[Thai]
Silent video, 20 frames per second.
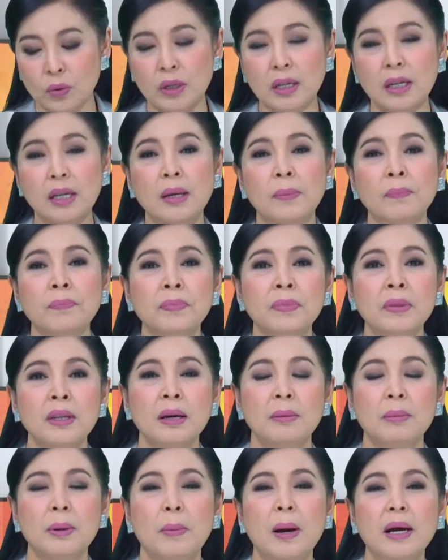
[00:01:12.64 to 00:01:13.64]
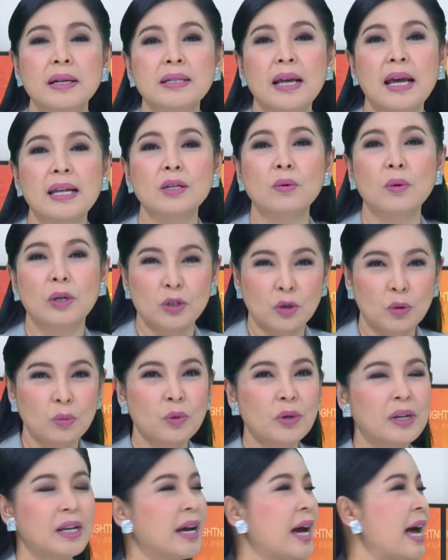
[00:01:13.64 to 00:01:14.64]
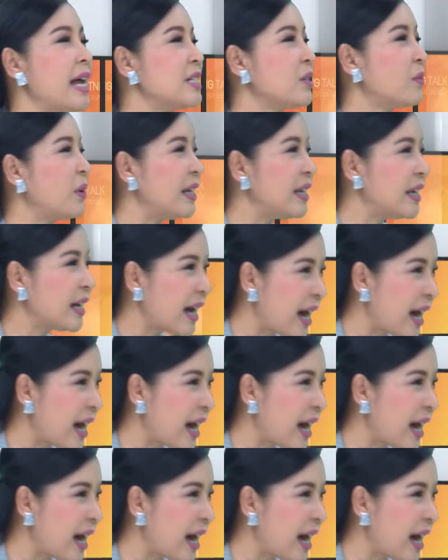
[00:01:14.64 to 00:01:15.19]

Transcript: อยู่ที่อำเภอบางแสนจังหวัดชลบุรีค่ะสวัสดี